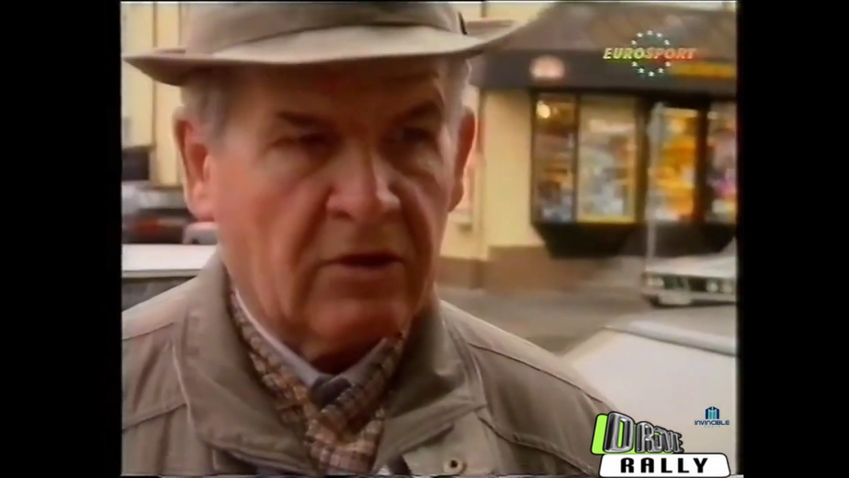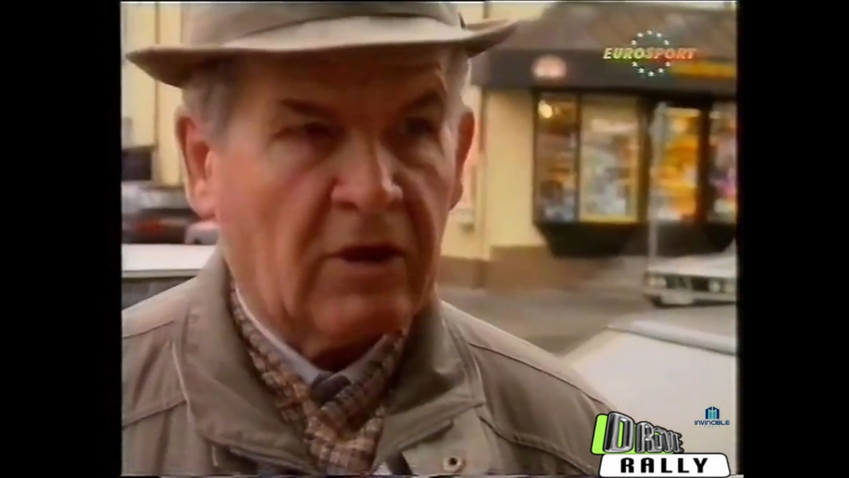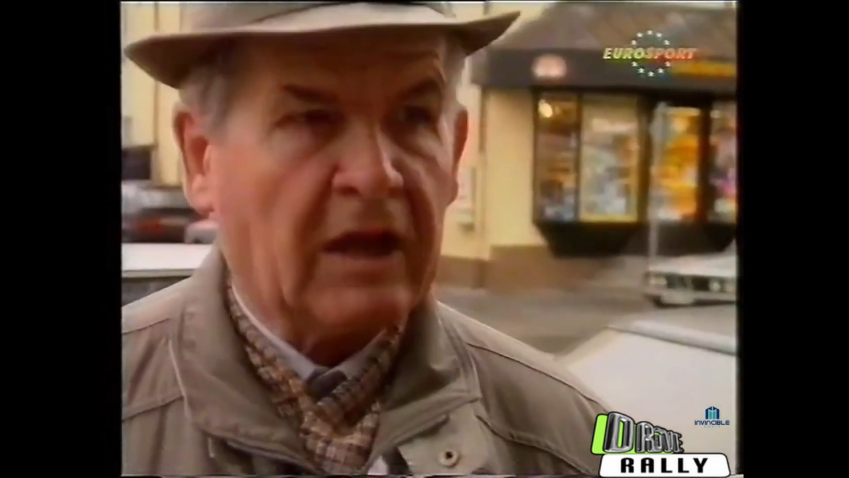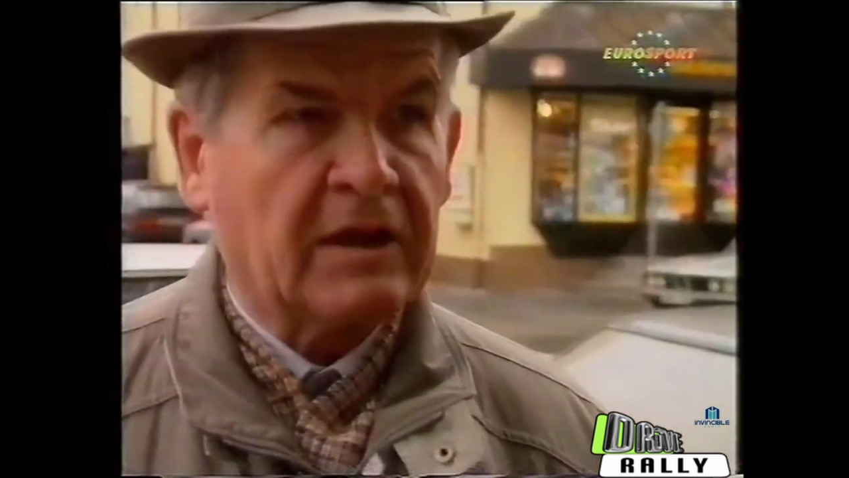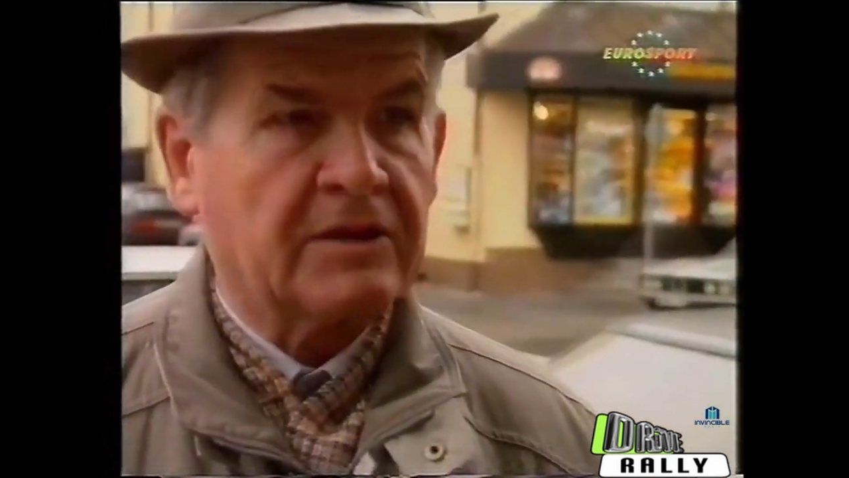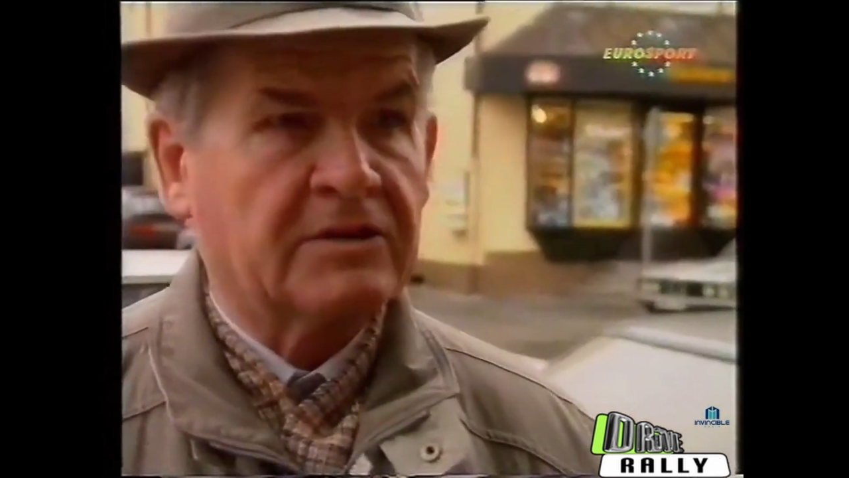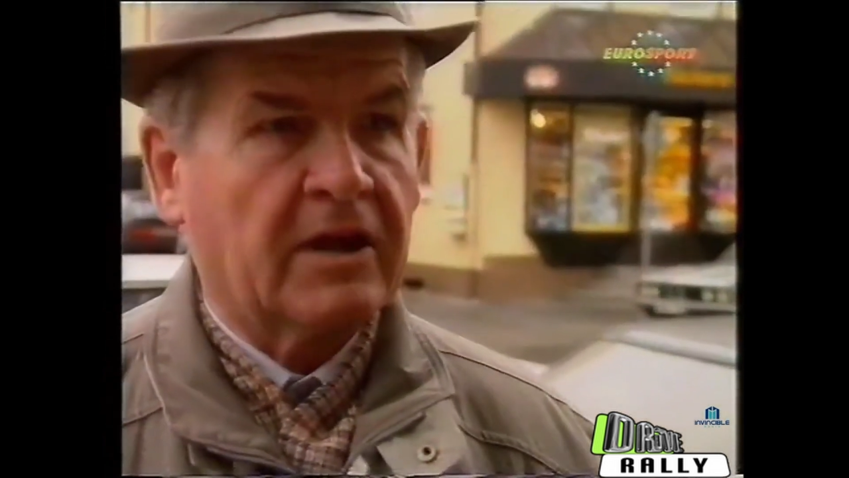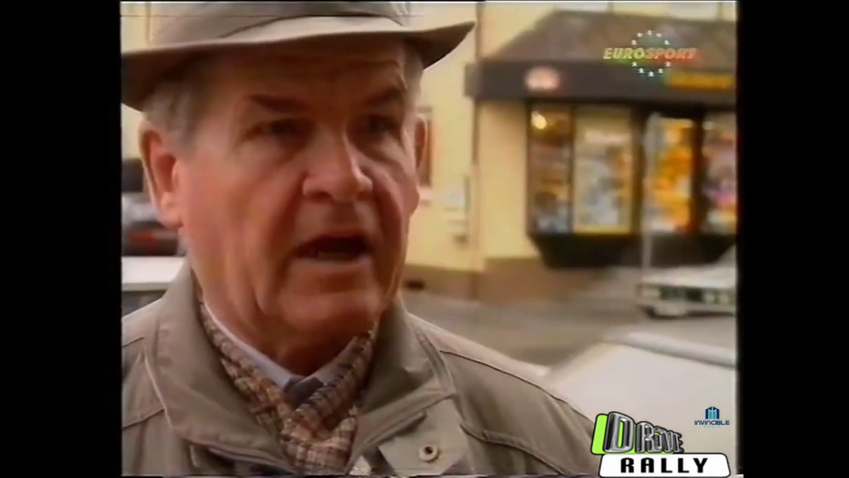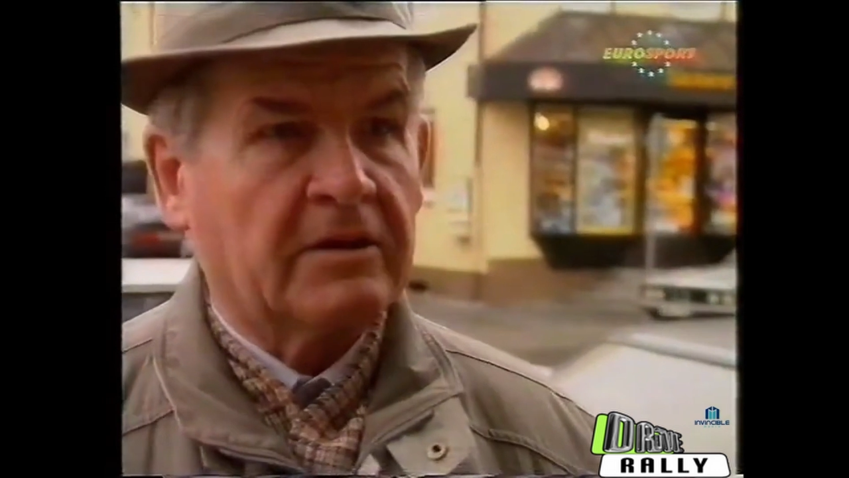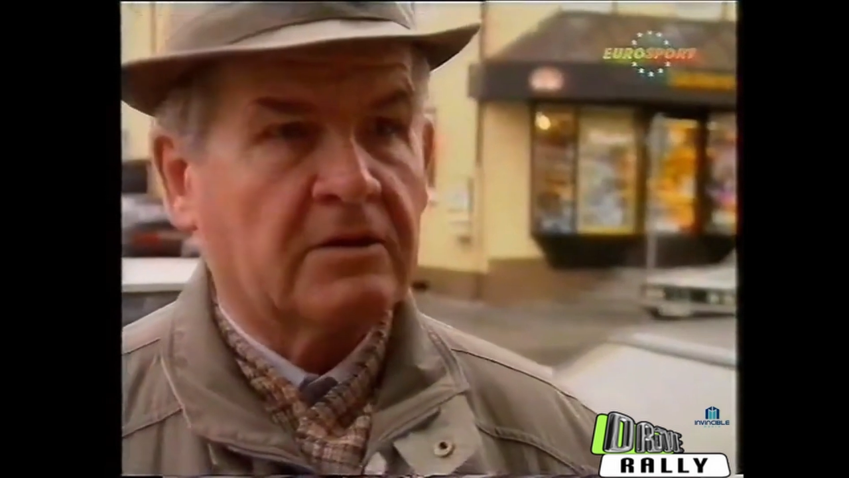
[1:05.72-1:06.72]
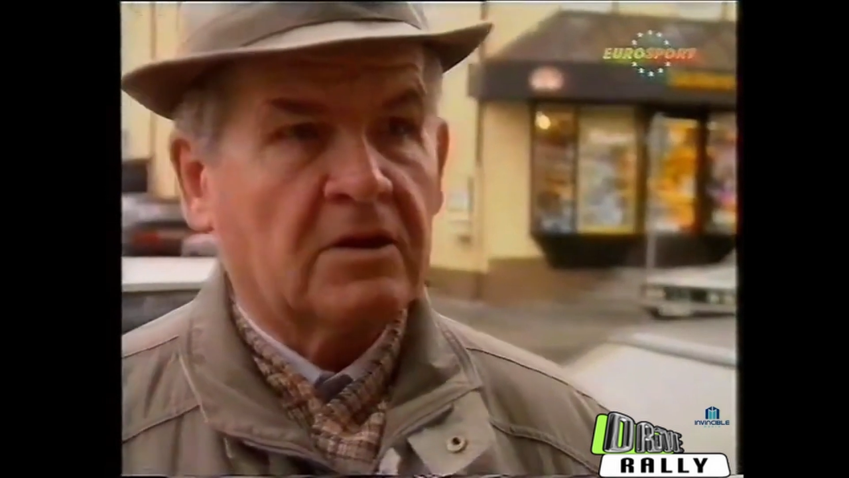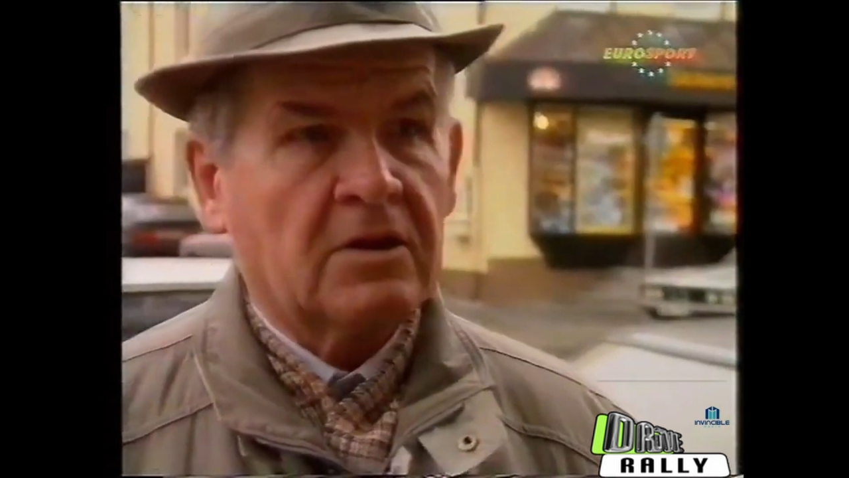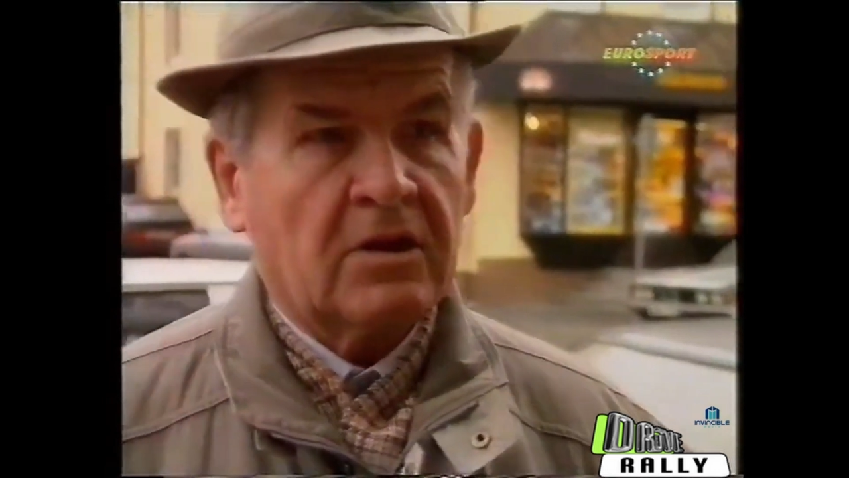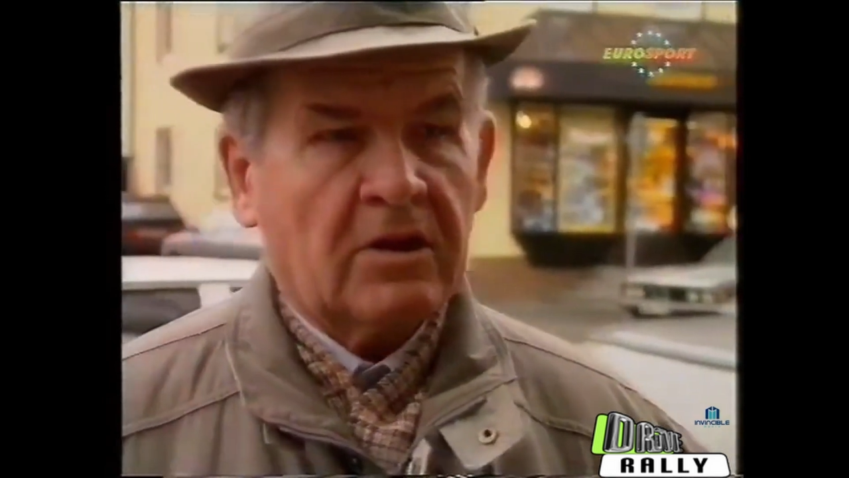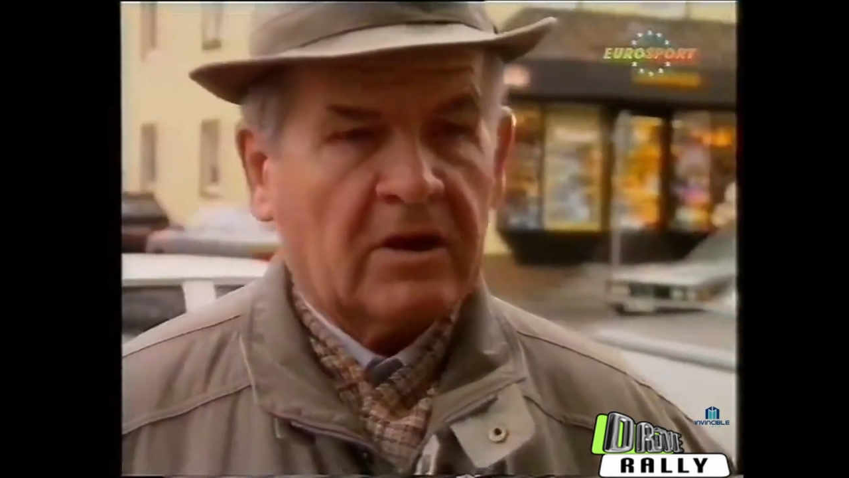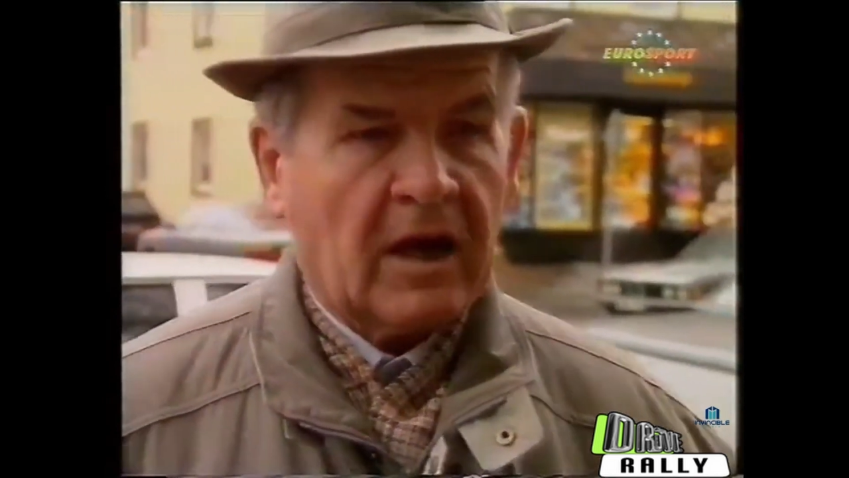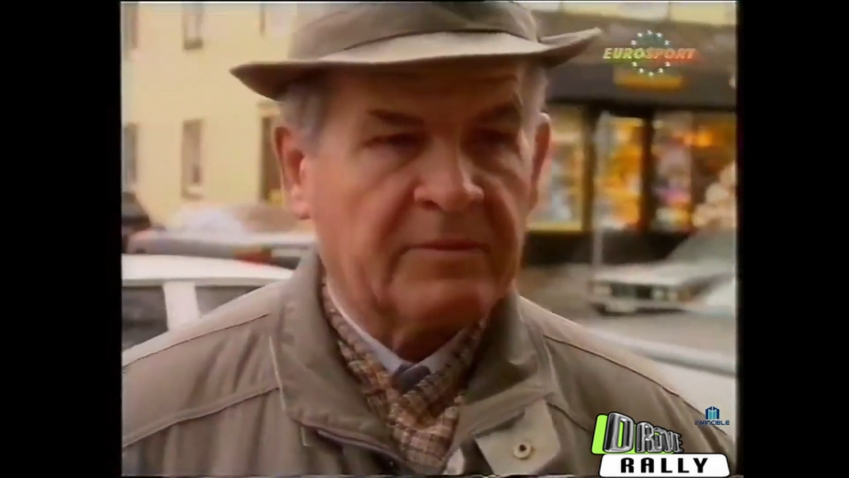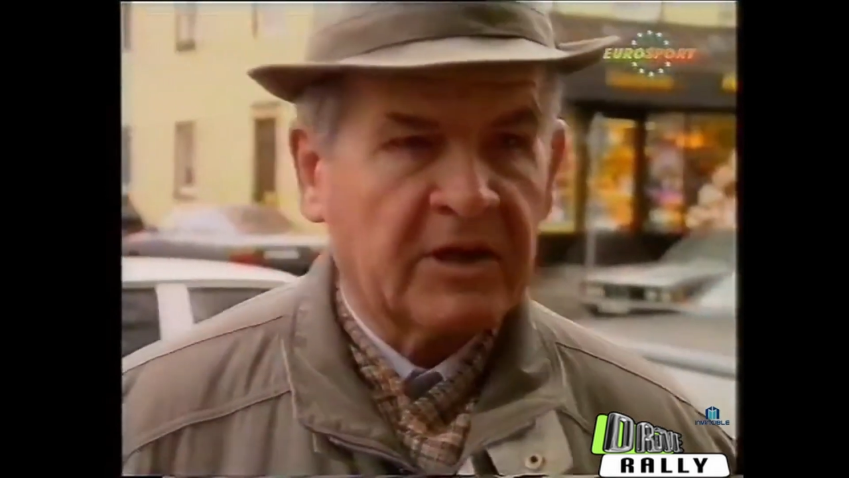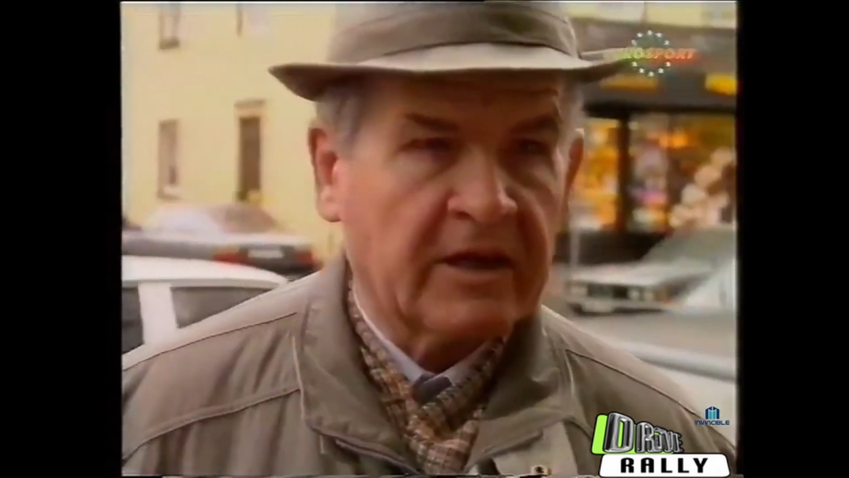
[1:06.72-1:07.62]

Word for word: Ja, dass sie halt, ich habe sie